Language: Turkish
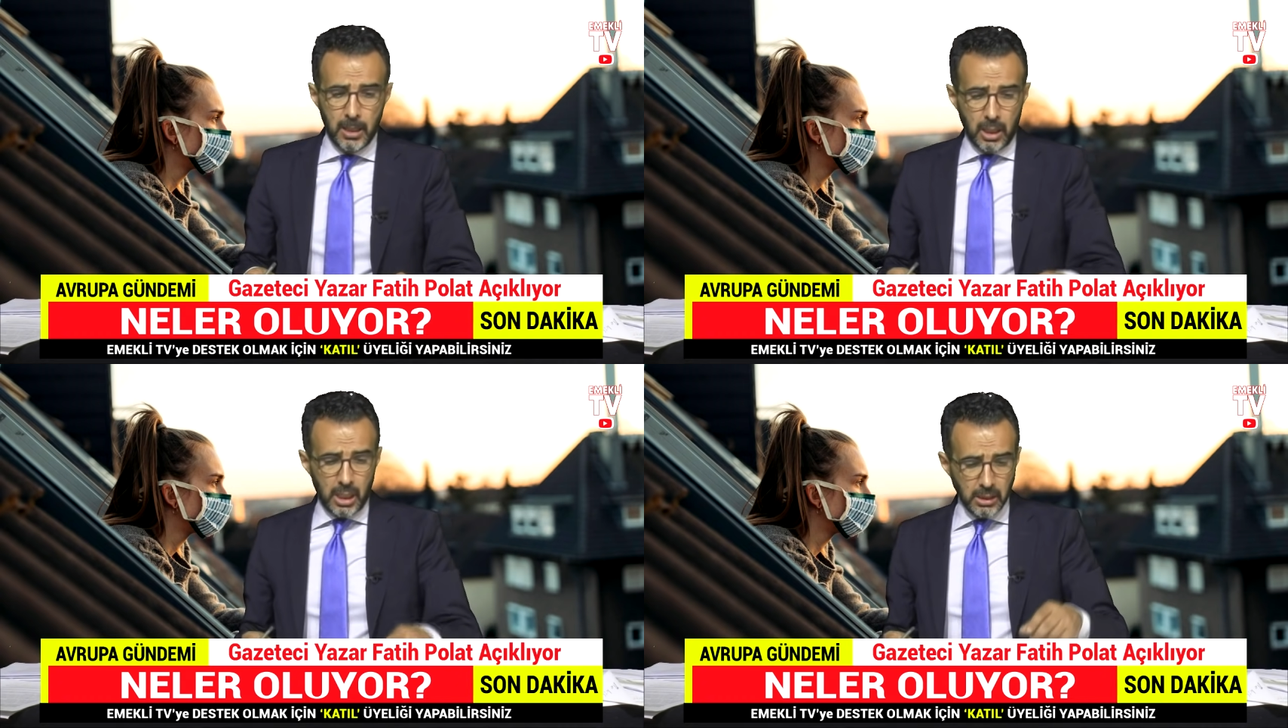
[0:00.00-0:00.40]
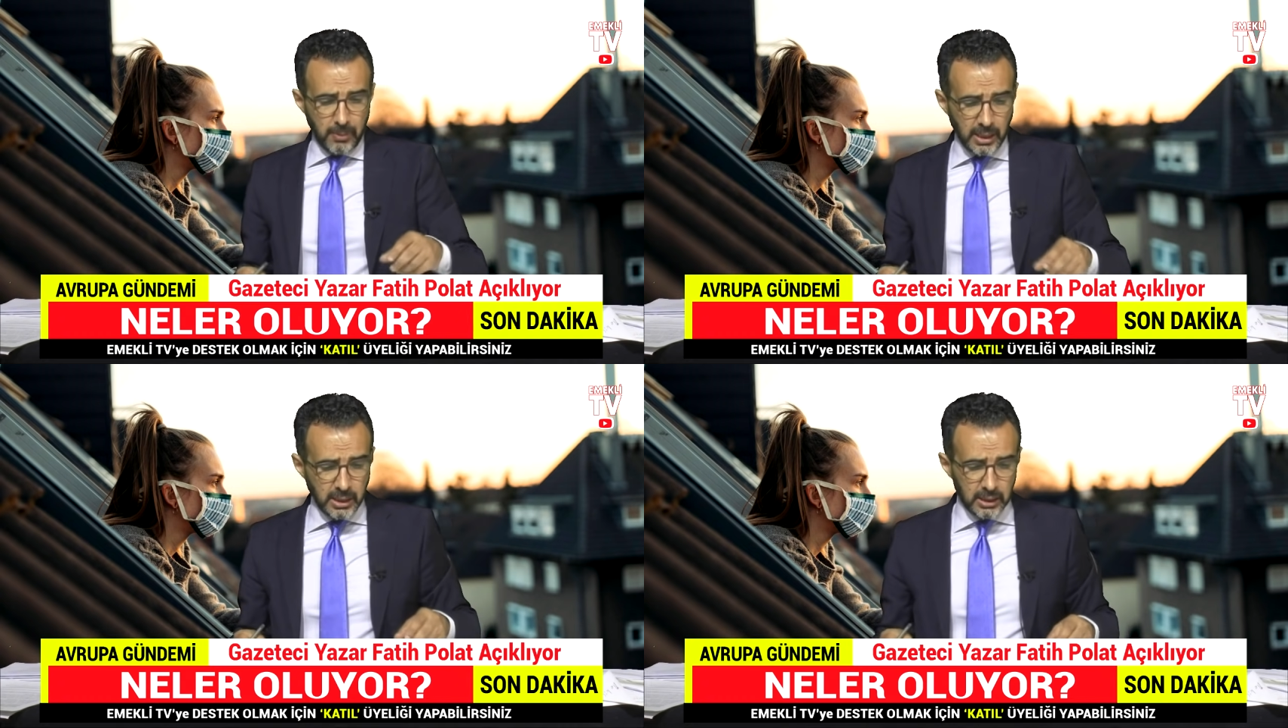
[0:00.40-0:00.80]

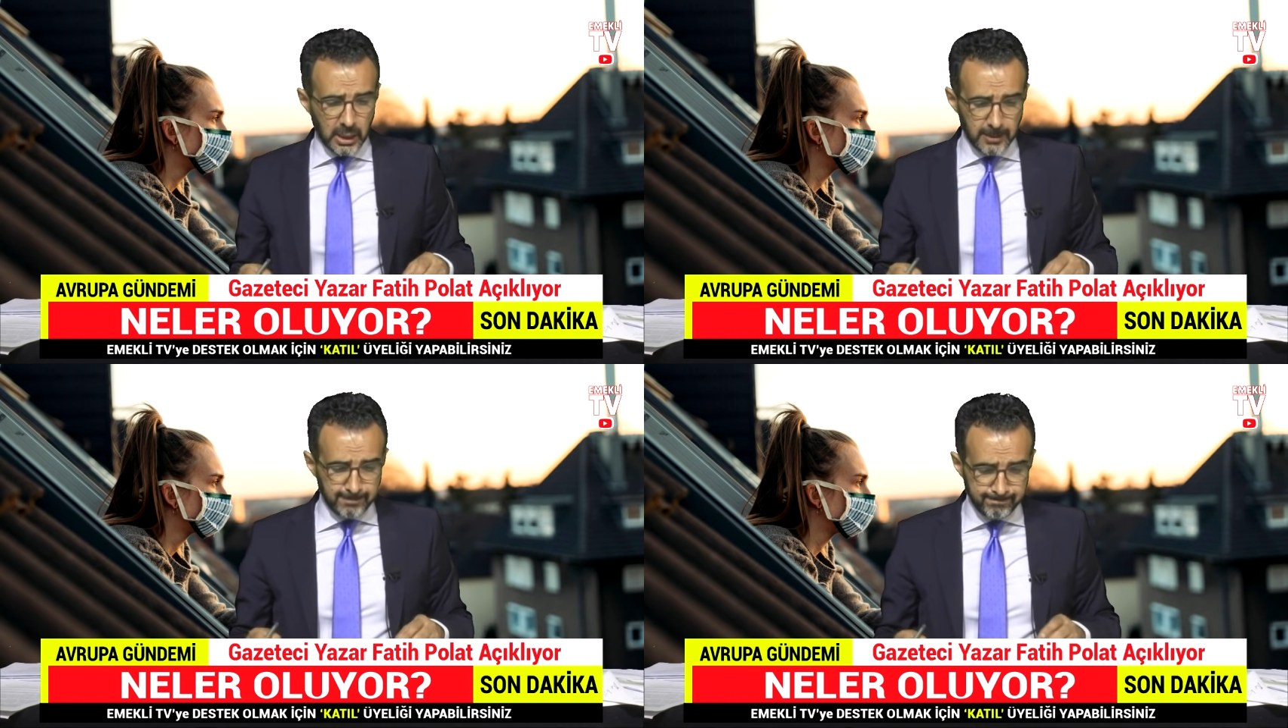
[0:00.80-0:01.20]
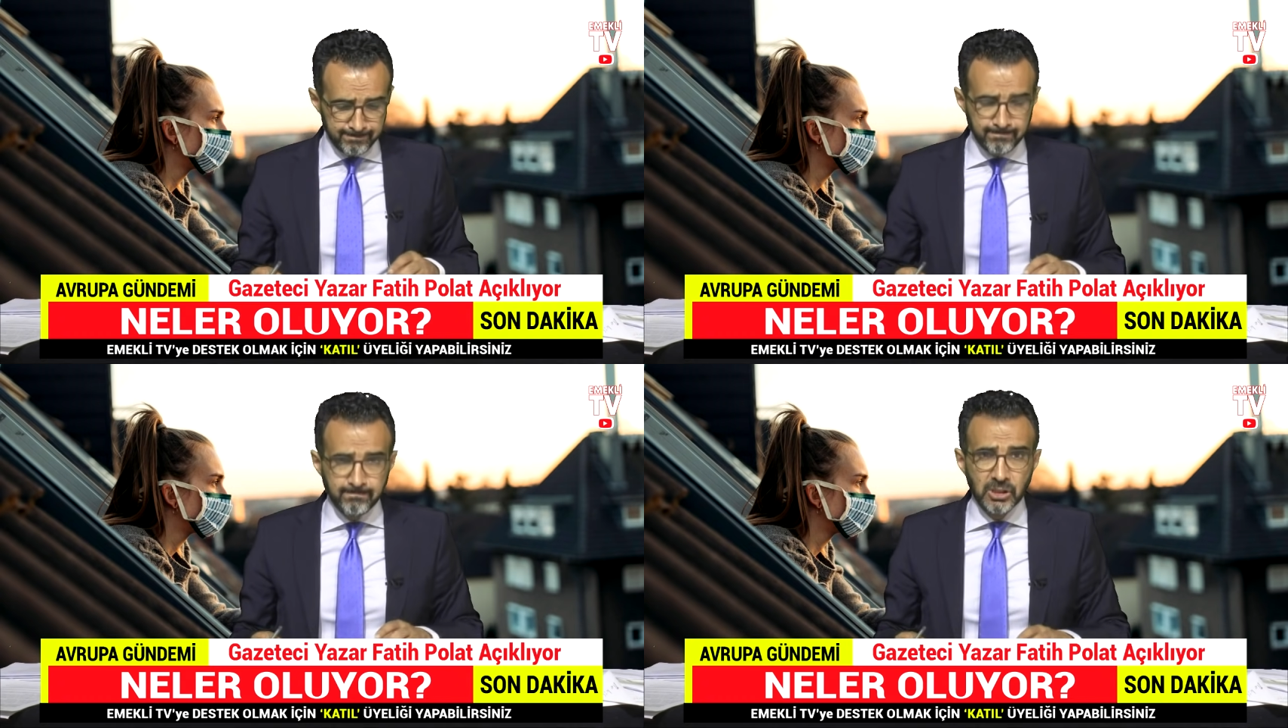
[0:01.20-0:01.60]
Almanya'da
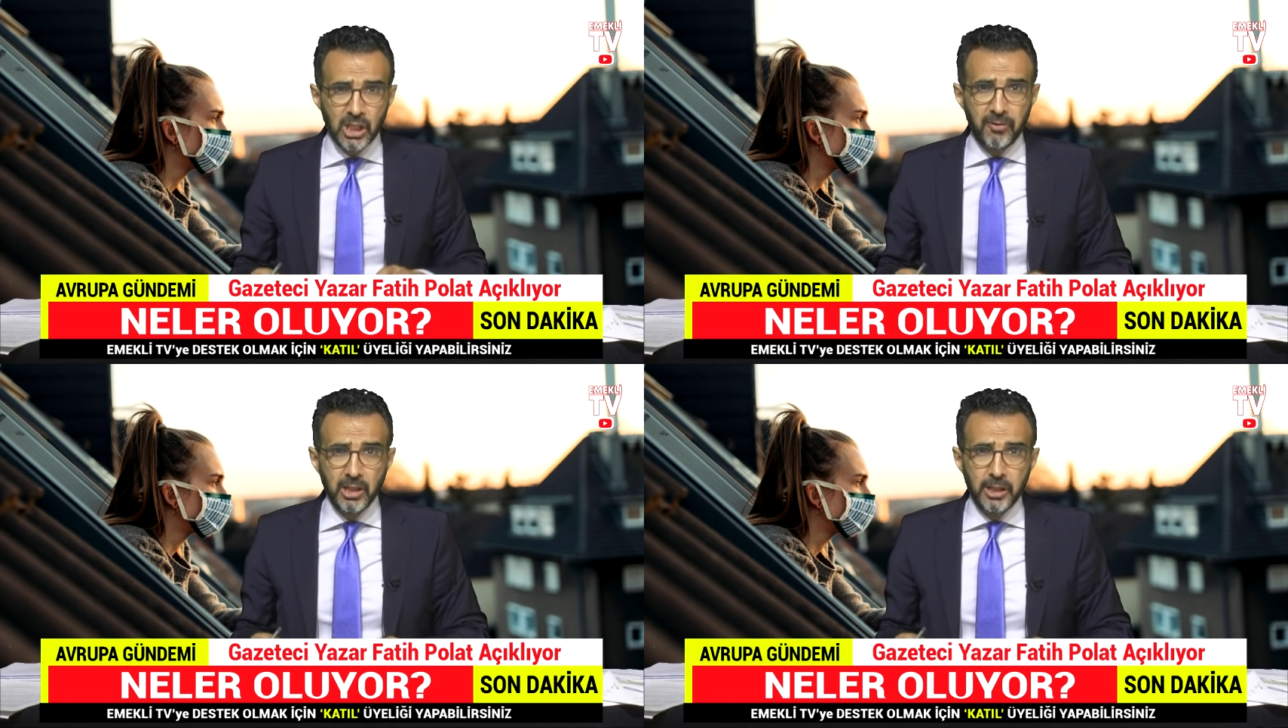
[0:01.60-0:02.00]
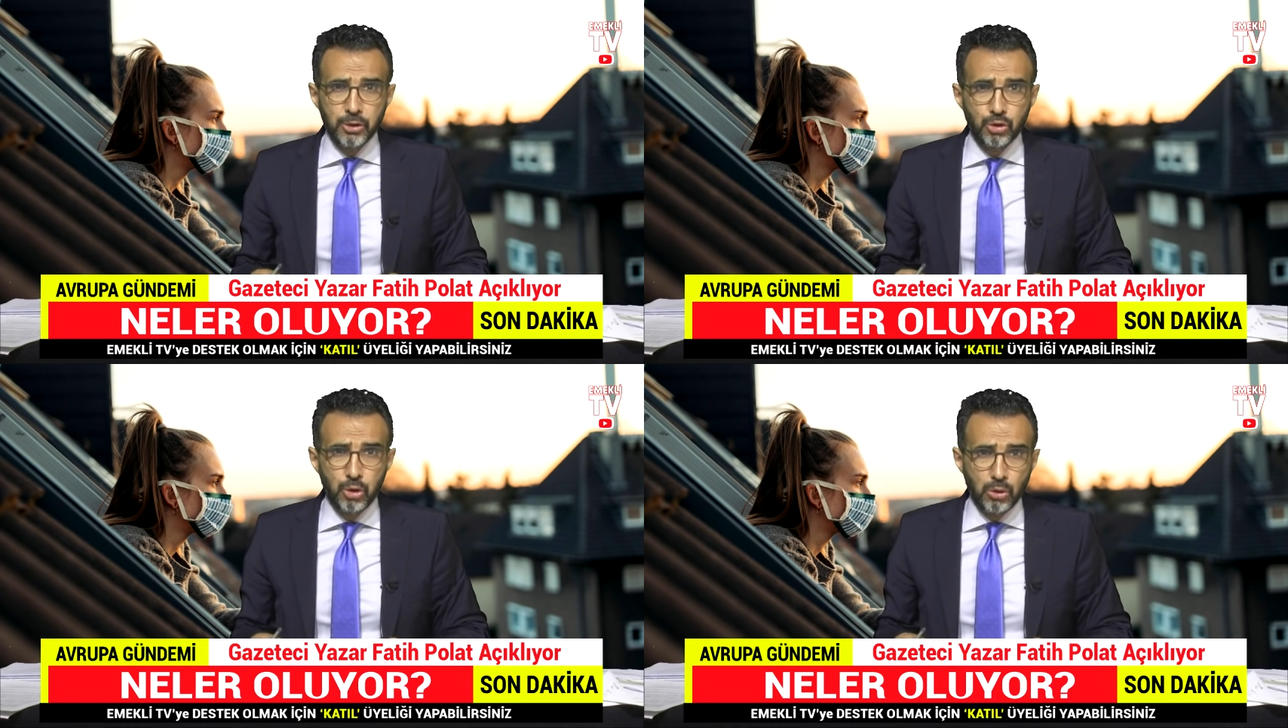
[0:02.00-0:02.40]

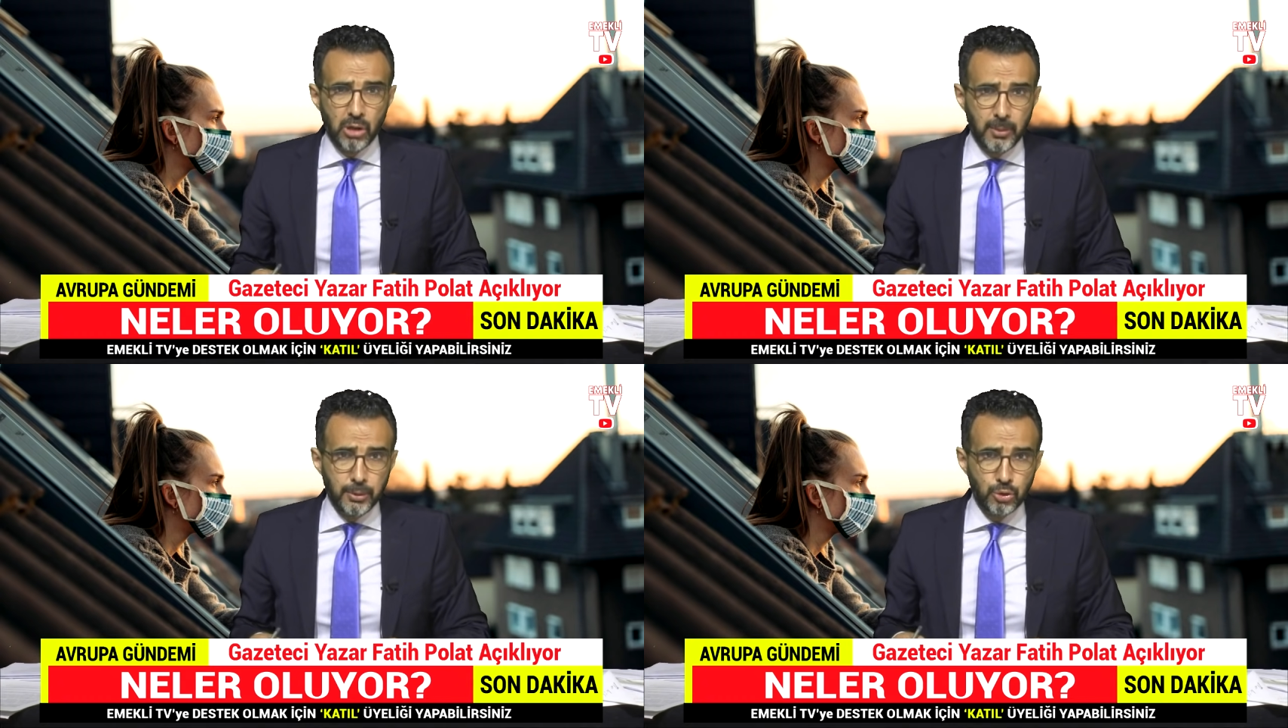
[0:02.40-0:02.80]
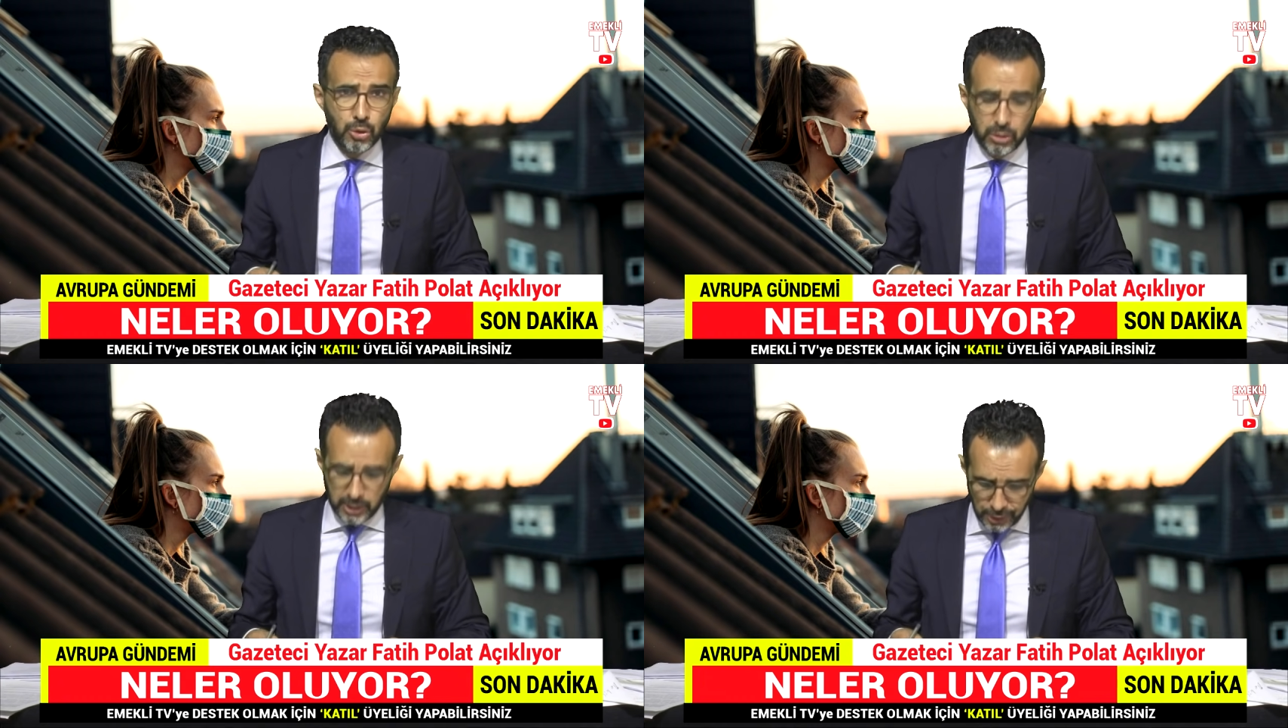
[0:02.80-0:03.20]
kafalar çok ama
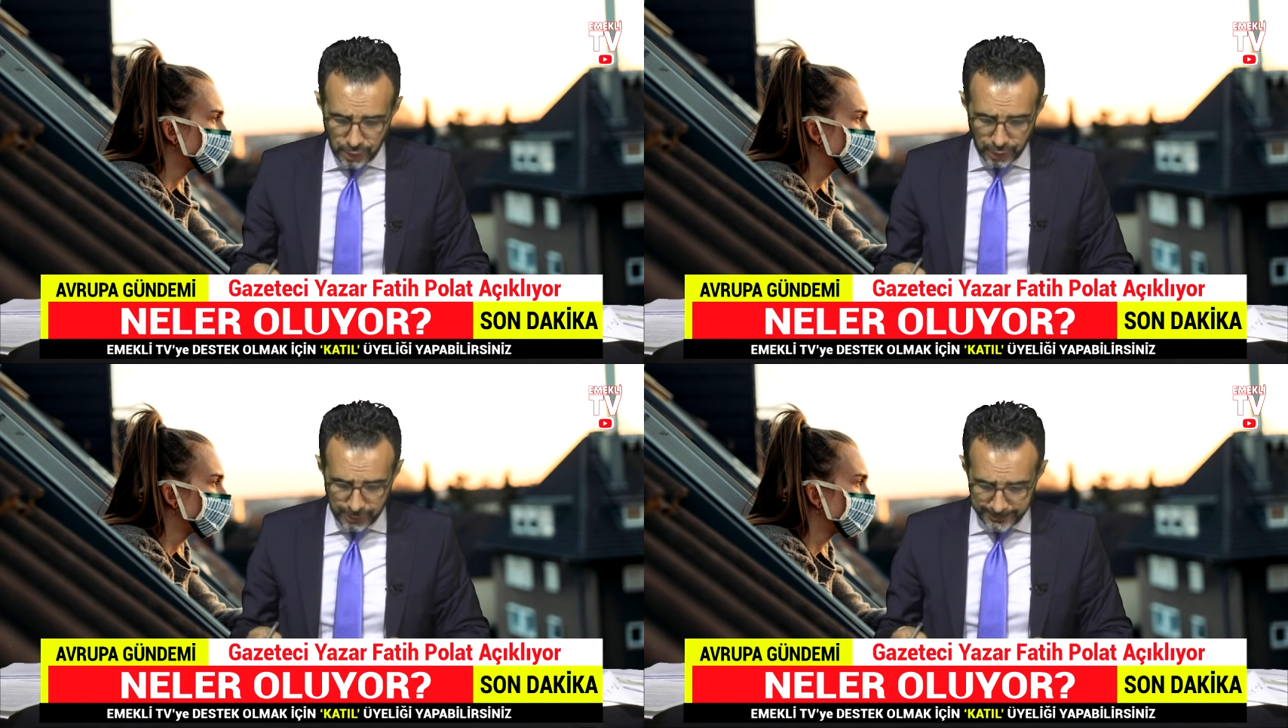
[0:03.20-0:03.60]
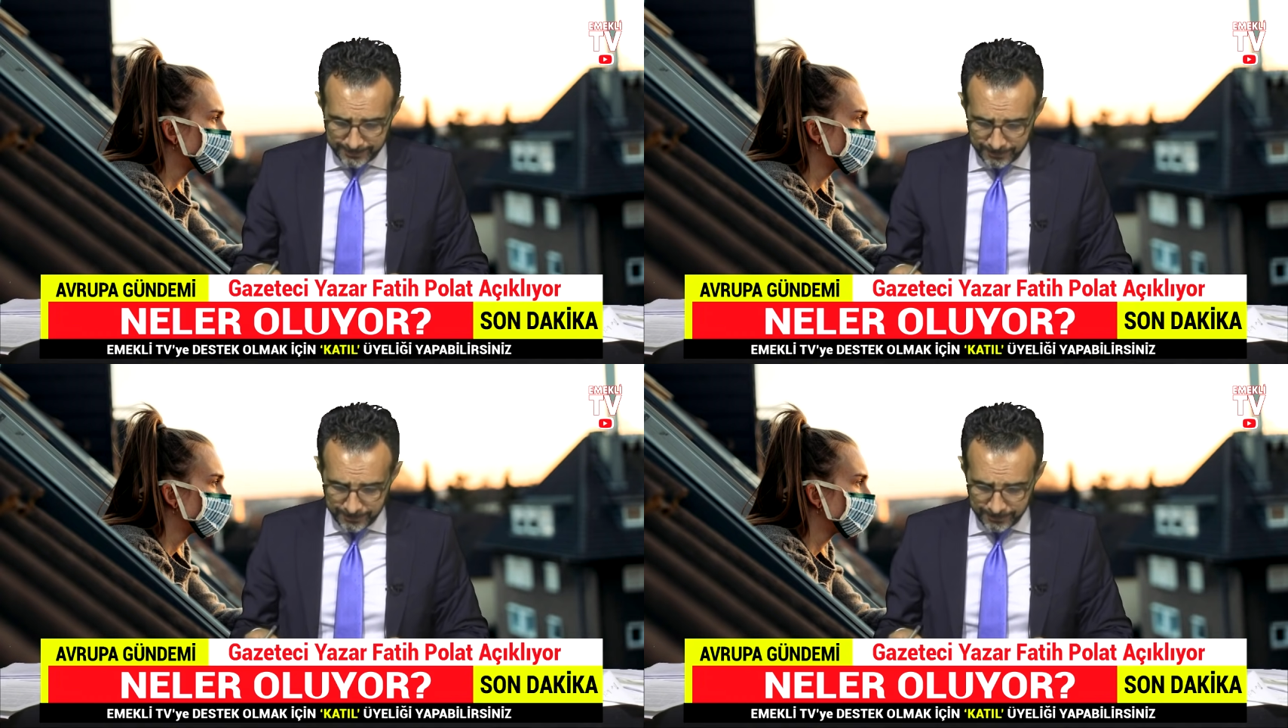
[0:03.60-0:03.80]
çok karışık.